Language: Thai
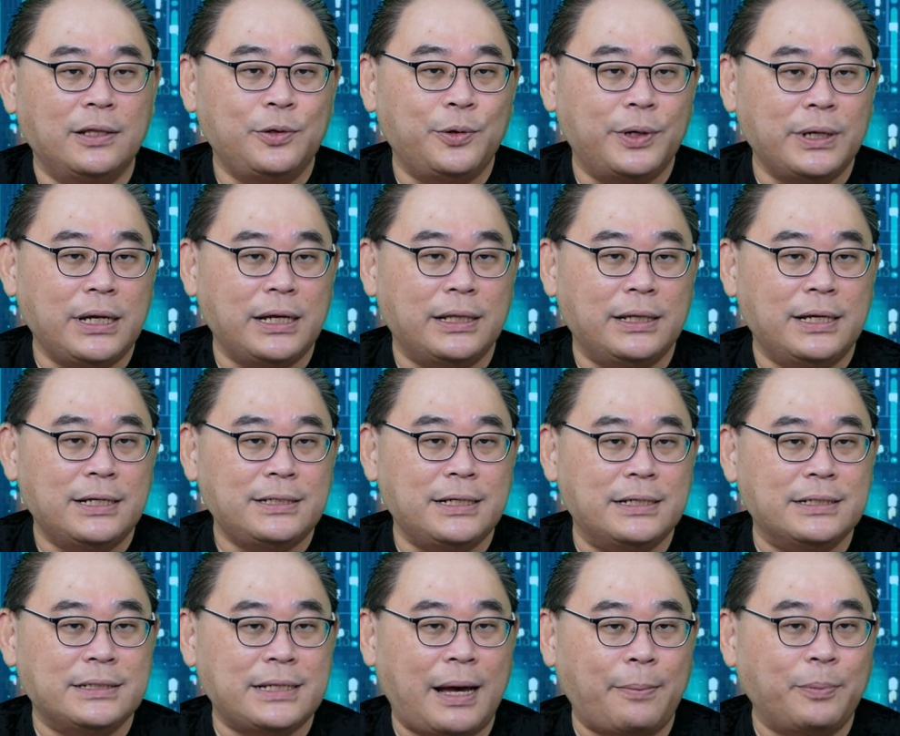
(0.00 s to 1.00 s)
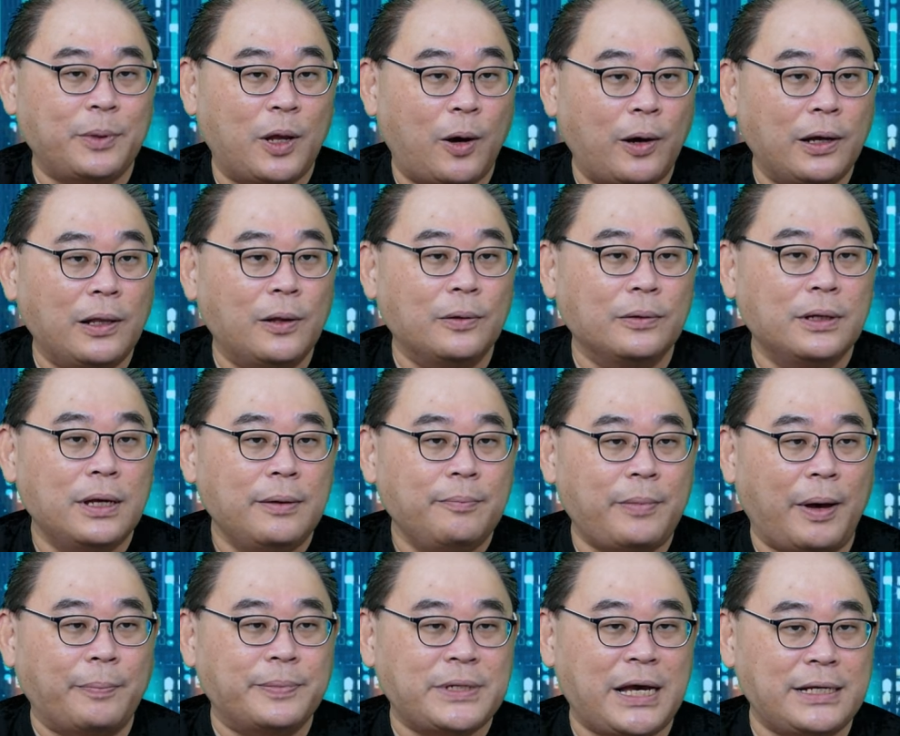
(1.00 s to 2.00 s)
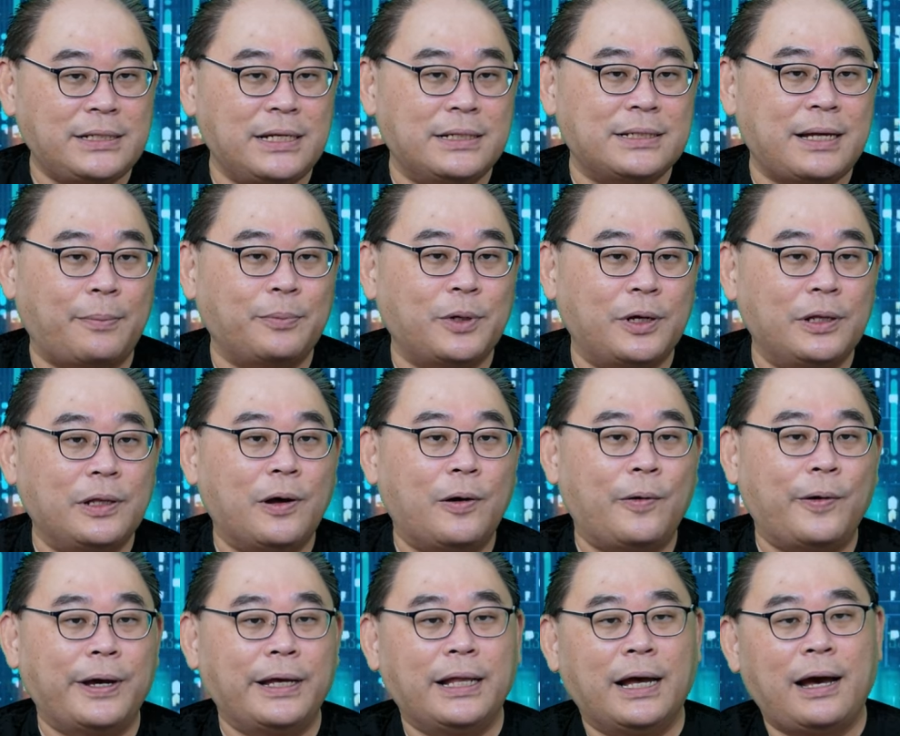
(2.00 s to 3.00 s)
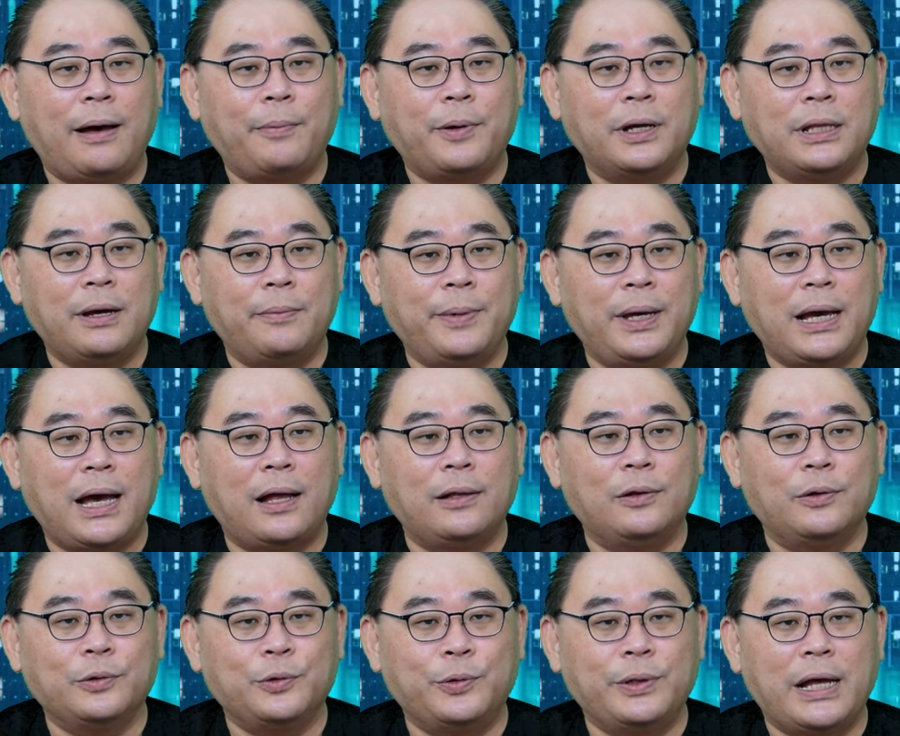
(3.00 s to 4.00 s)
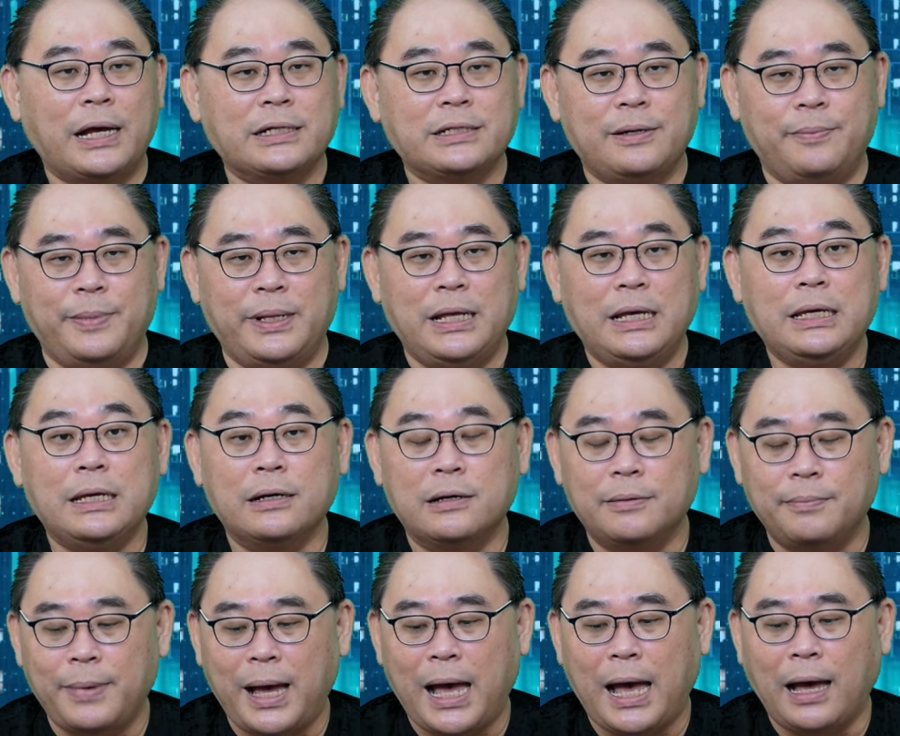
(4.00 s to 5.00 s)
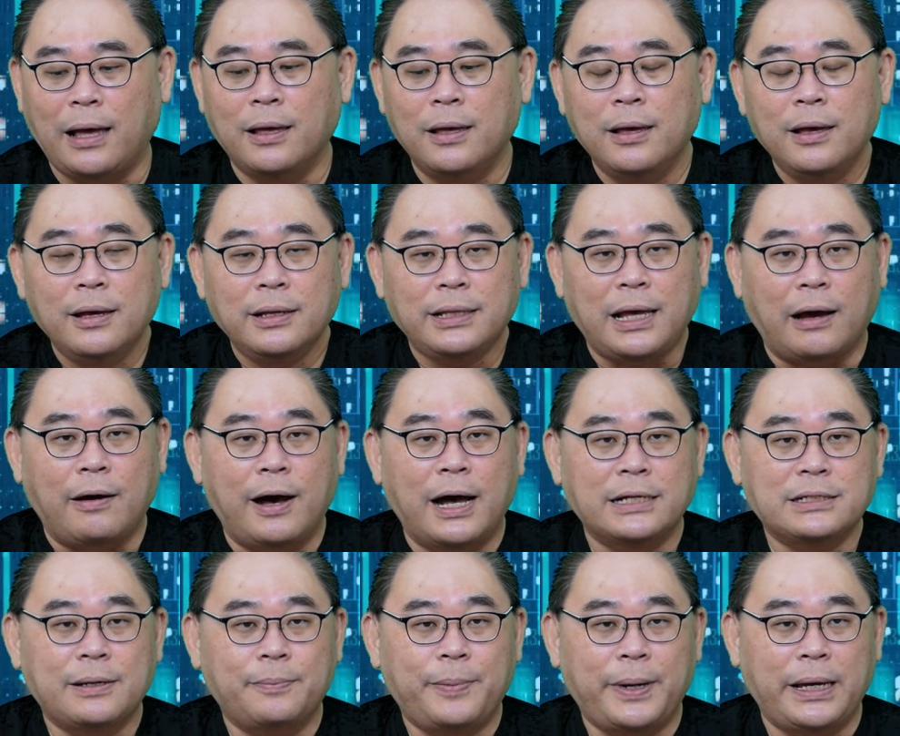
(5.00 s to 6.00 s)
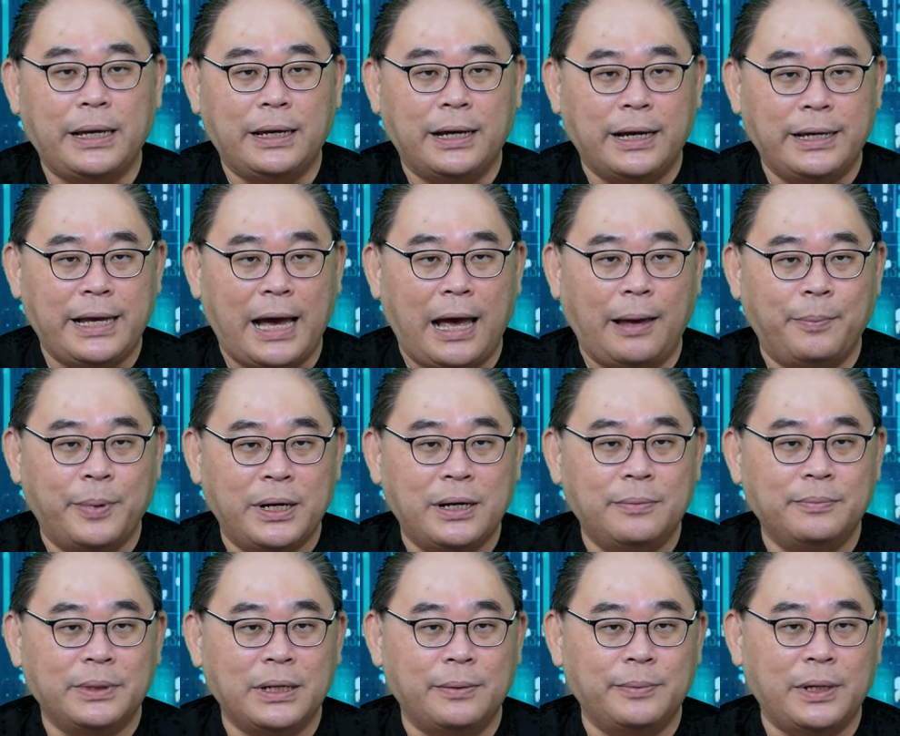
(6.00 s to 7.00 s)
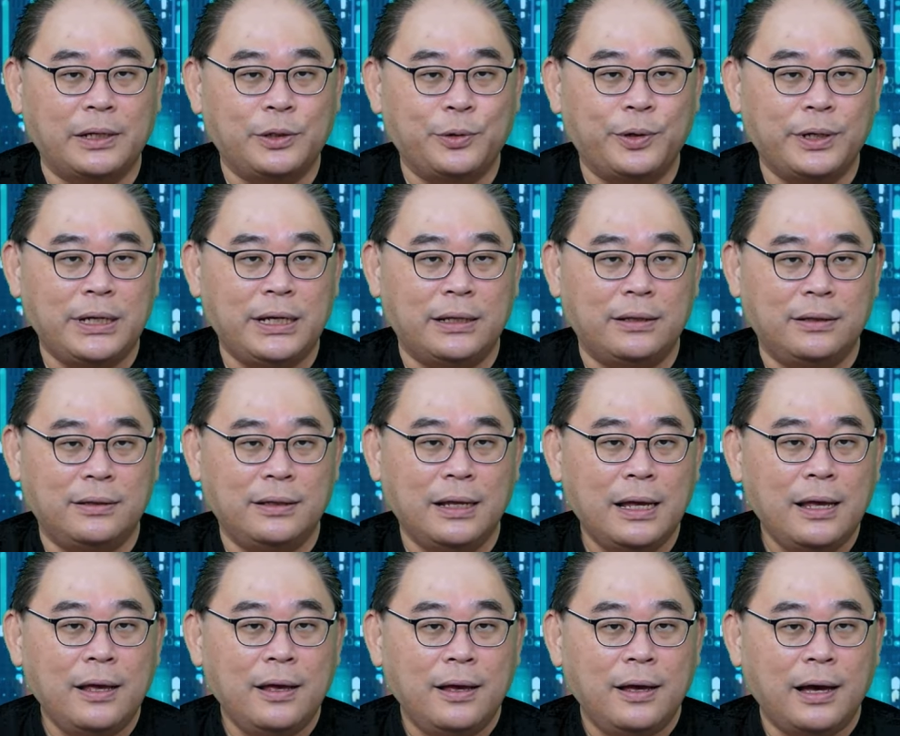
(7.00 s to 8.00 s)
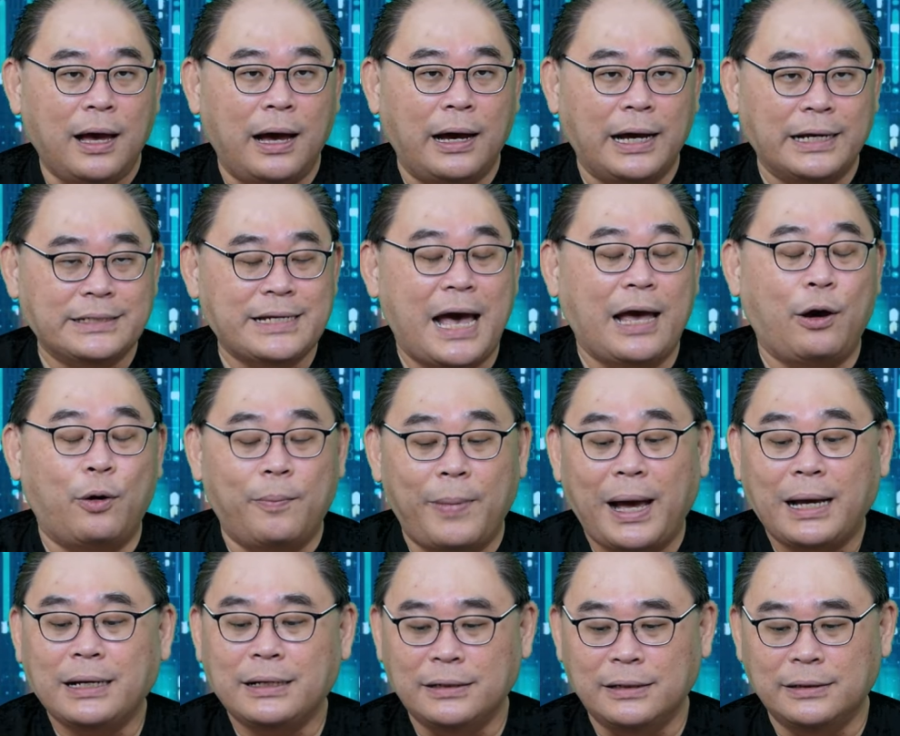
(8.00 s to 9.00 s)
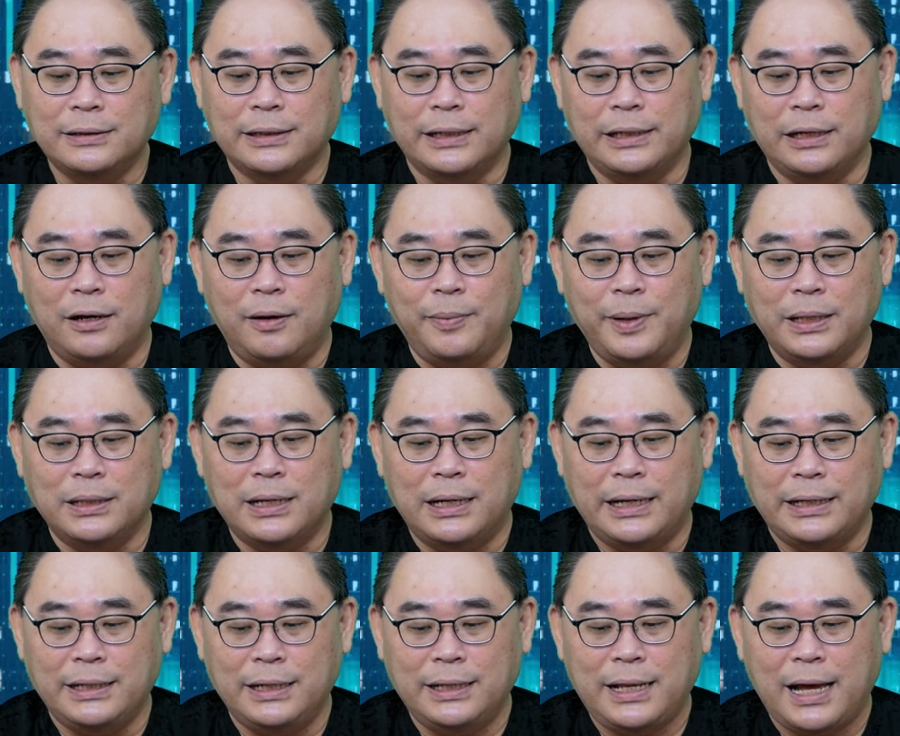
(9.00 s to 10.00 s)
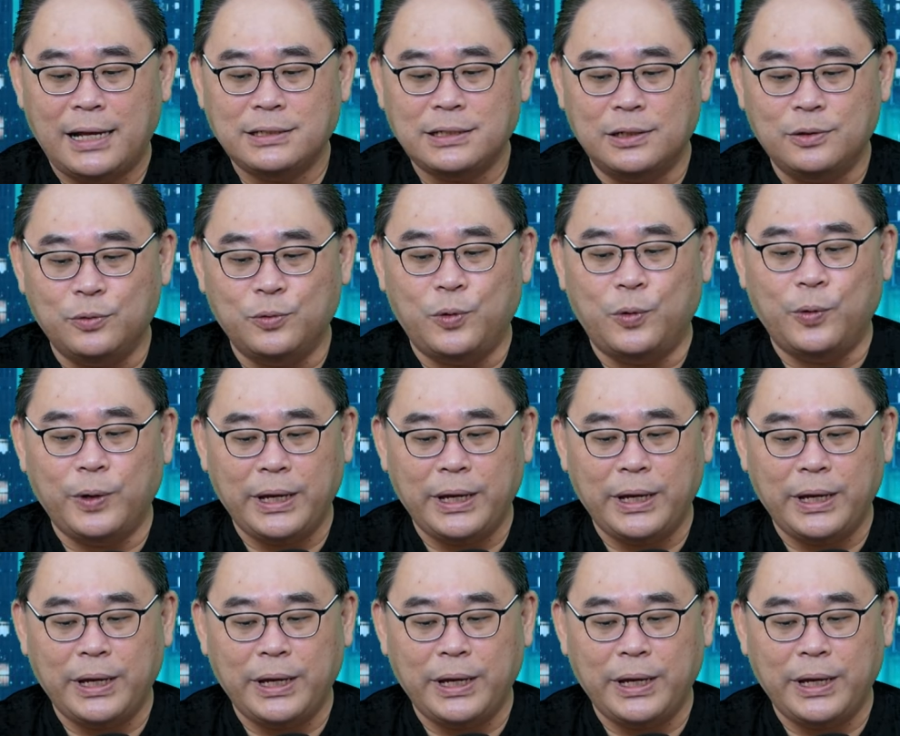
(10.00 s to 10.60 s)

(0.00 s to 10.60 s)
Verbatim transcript: นธุรกิจที่สินทรัพย์น้อยแบบใช้สินทรัพย์น้อยๆนะครับก็ทำให้การลงทุนอาจจะไม่ได้เยอะมาก แต่ก็อาจจะไปขยายเพิ่มเติมในธุรกิจกระจายออกมากขึ้น อันนี้ก็เป็นอะไรที่น่าจะดูโอ